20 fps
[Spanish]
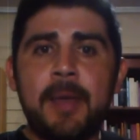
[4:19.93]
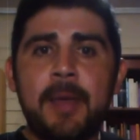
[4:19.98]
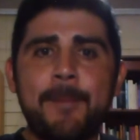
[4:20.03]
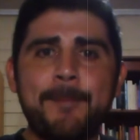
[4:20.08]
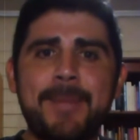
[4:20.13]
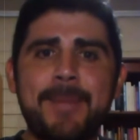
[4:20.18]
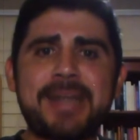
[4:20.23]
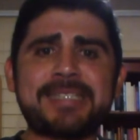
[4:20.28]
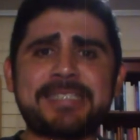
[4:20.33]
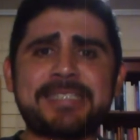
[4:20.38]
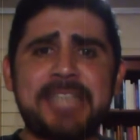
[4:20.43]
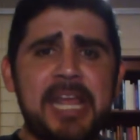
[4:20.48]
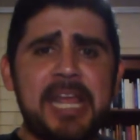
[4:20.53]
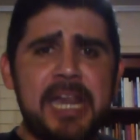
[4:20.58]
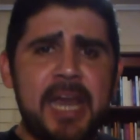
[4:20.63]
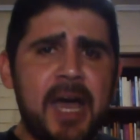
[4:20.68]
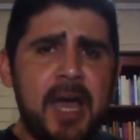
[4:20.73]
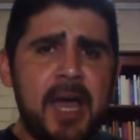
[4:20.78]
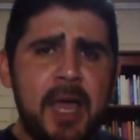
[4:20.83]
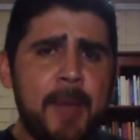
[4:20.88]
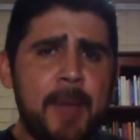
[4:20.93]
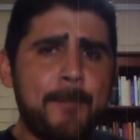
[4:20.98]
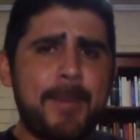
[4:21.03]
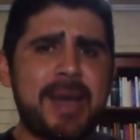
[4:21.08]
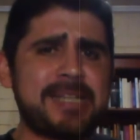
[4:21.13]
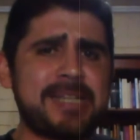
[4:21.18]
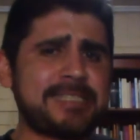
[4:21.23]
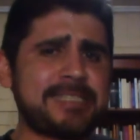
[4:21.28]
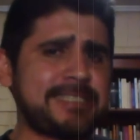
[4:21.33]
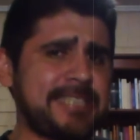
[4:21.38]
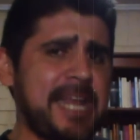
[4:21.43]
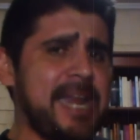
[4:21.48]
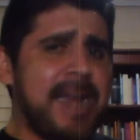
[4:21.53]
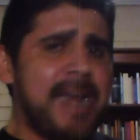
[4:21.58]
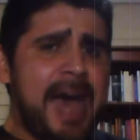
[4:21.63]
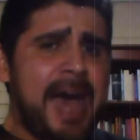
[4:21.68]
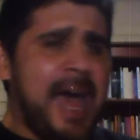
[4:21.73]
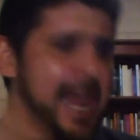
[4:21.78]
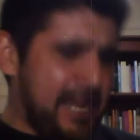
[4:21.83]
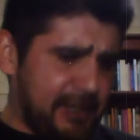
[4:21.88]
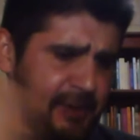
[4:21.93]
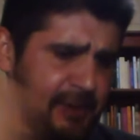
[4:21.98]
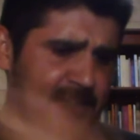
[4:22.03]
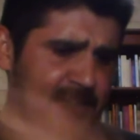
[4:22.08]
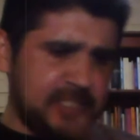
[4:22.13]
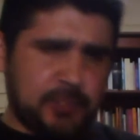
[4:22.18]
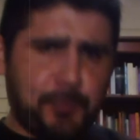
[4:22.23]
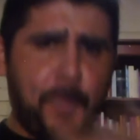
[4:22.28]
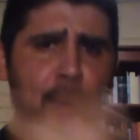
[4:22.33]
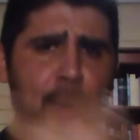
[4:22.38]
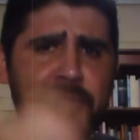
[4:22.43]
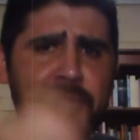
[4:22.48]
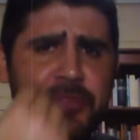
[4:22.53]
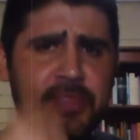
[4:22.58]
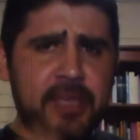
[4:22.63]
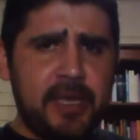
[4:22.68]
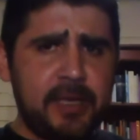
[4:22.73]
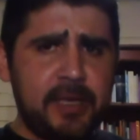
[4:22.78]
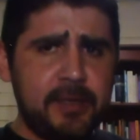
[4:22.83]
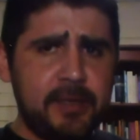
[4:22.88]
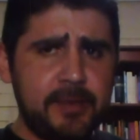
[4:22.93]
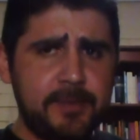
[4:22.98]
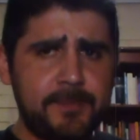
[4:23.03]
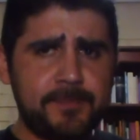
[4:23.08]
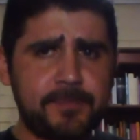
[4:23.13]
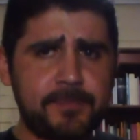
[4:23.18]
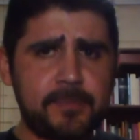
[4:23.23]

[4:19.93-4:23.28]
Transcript: Marcela, Marcela, responda.